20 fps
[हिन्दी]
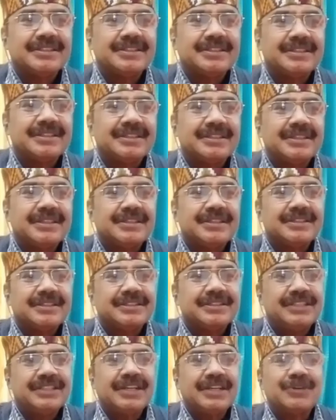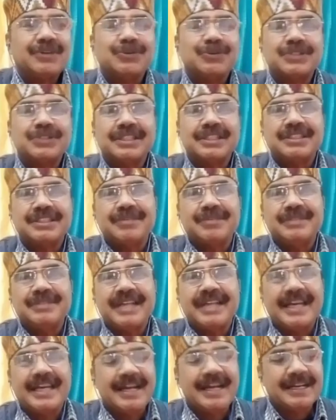नज़में लिखना गाया करना
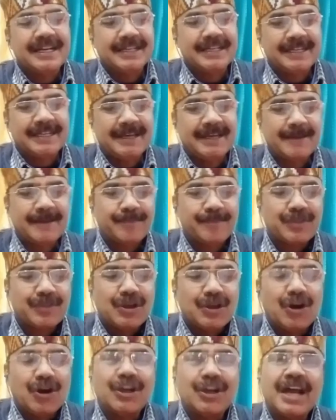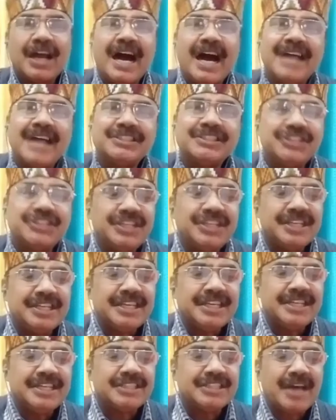जग को सच
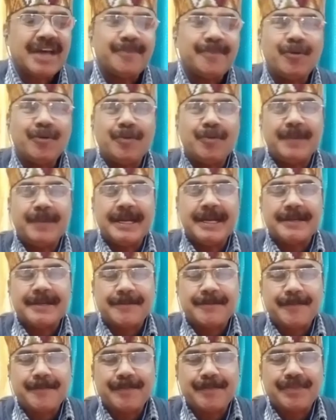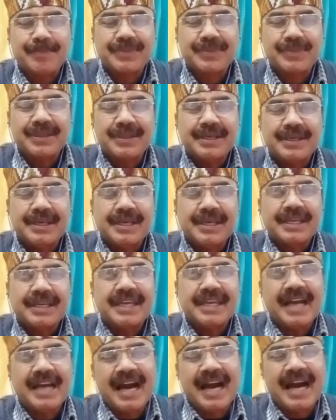समझाया करना और
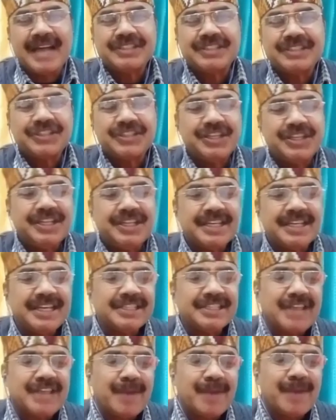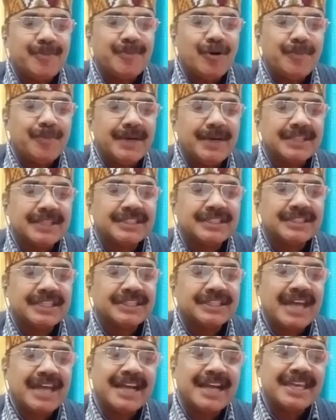आस्तीन के सांपों पर
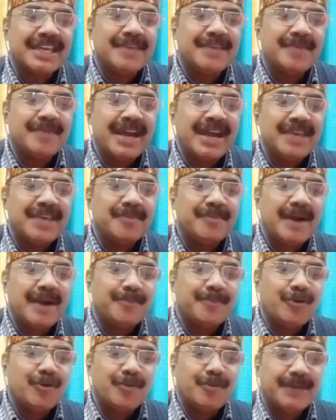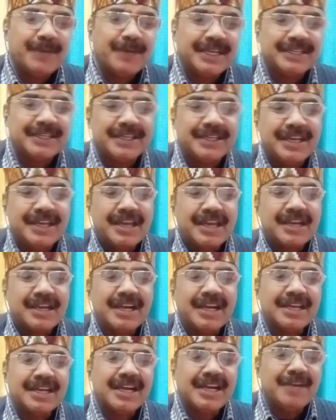के आस्तीन के सांपों पर
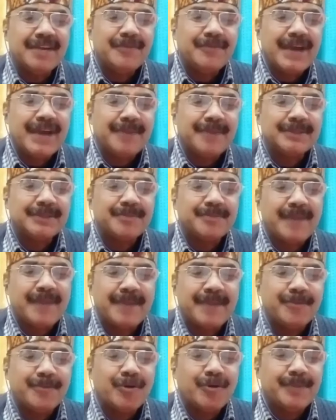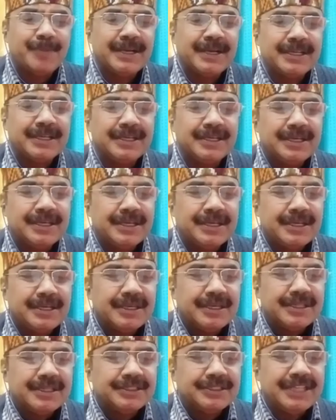सत्ता के माई बापों पर
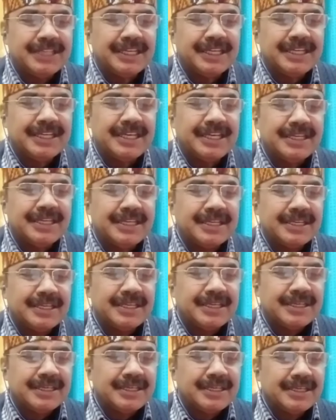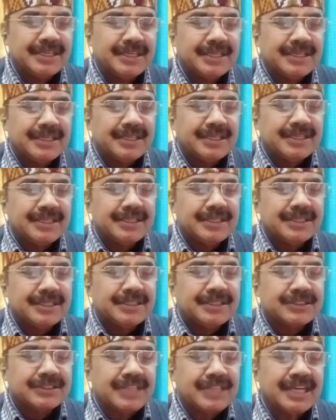कणकण व्याप्त पापों पर
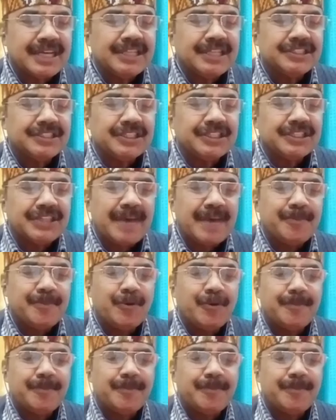जग के